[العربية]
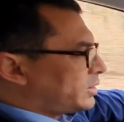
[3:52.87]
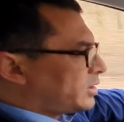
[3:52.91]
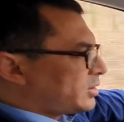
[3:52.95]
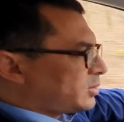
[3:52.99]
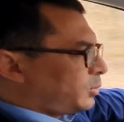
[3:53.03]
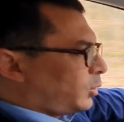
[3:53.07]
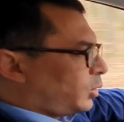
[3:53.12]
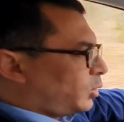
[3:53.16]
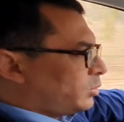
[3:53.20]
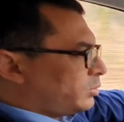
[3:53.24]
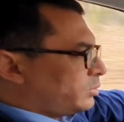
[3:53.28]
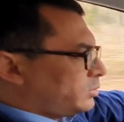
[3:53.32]

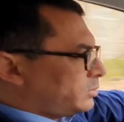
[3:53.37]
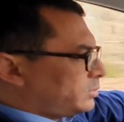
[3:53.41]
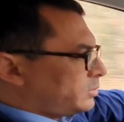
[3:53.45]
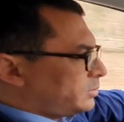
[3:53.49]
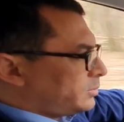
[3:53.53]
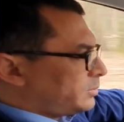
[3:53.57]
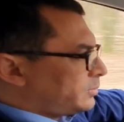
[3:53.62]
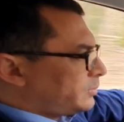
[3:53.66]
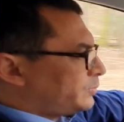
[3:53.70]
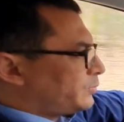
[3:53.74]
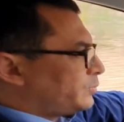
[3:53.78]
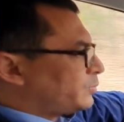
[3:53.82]
تسمعه
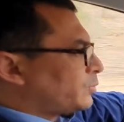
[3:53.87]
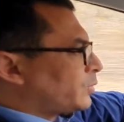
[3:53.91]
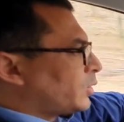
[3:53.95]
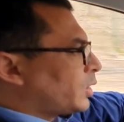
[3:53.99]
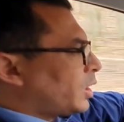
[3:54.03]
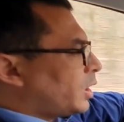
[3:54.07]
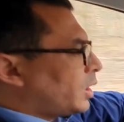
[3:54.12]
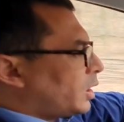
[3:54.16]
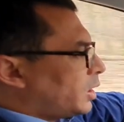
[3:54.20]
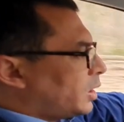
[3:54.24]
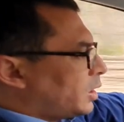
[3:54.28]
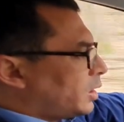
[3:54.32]

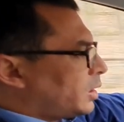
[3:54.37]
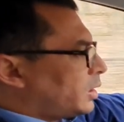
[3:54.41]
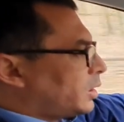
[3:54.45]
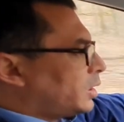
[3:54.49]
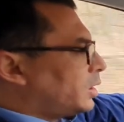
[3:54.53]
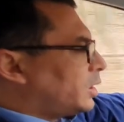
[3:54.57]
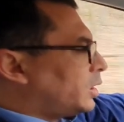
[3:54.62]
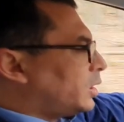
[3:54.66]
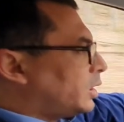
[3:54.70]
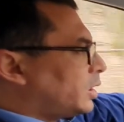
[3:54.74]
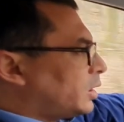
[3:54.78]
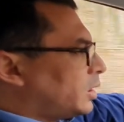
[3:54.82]

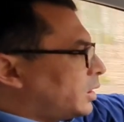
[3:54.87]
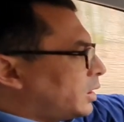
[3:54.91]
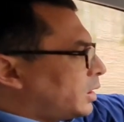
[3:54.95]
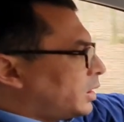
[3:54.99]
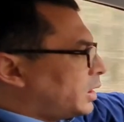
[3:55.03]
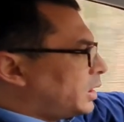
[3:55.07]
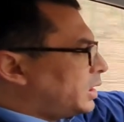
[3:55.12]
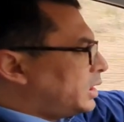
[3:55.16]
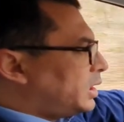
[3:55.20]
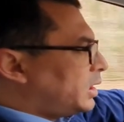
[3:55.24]
آه